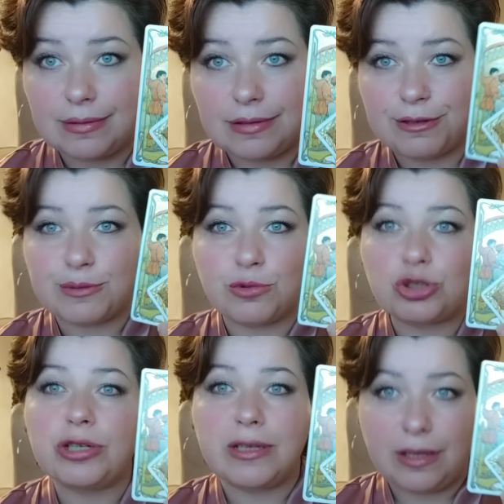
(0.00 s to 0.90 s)
И,
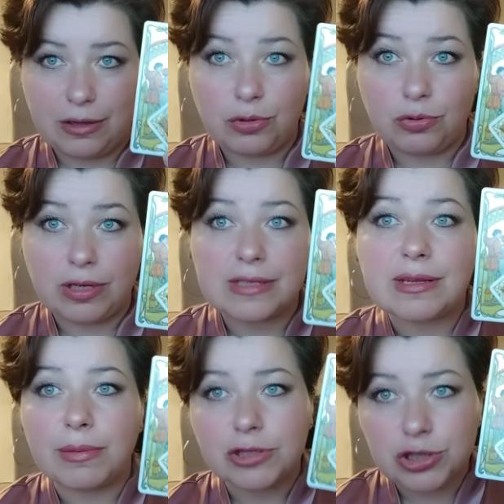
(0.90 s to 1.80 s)
возможно, не одной. Да?
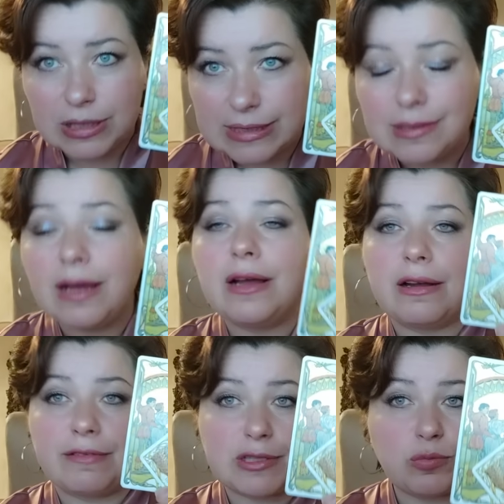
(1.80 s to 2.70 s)
Сама жизнь,
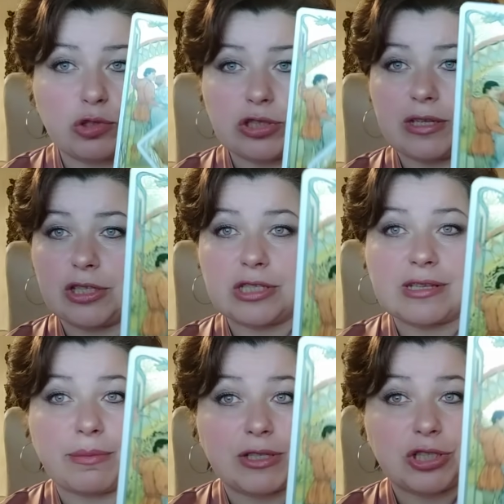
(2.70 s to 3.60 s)
возможно, даже
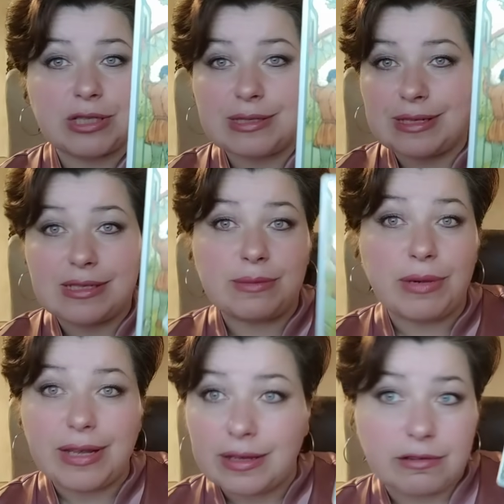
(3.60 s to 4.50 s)
сама жизнь на
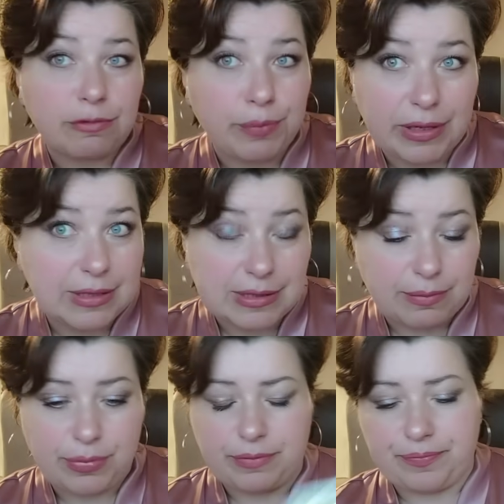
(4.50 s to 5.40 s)
Земле, в
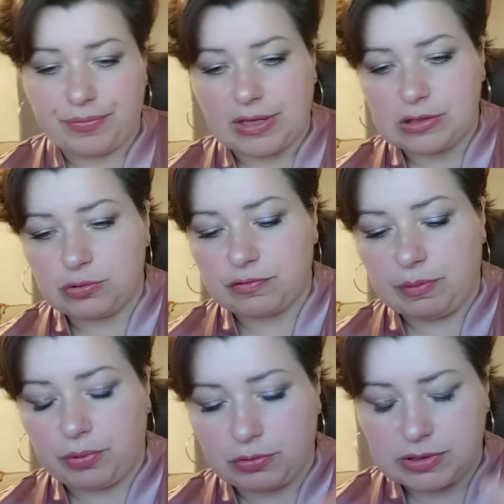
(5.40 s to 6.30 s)
принципе. Суть
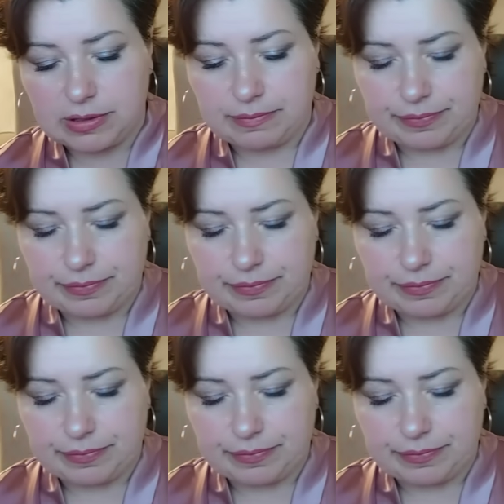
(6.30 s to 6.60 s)
вопроса.